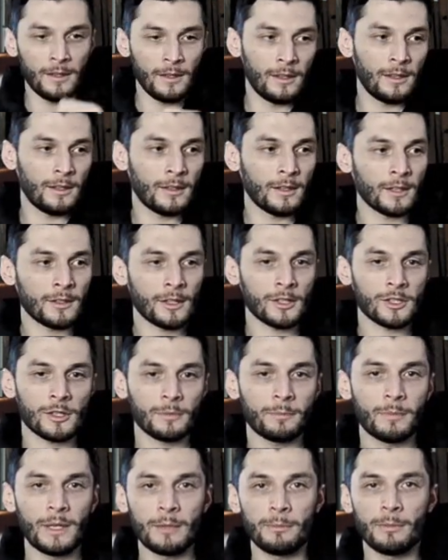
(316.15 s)
И я
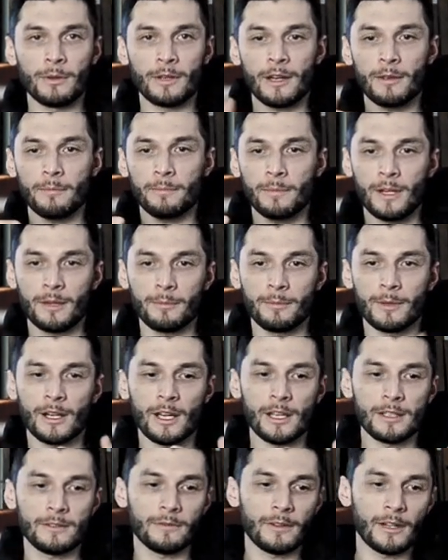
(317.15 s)
начал перебира-
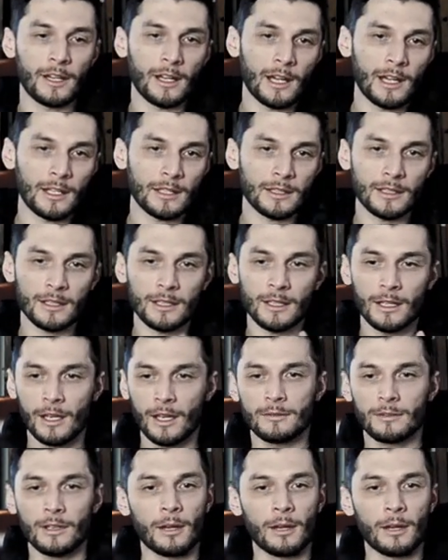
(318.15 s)
перебирать варианты.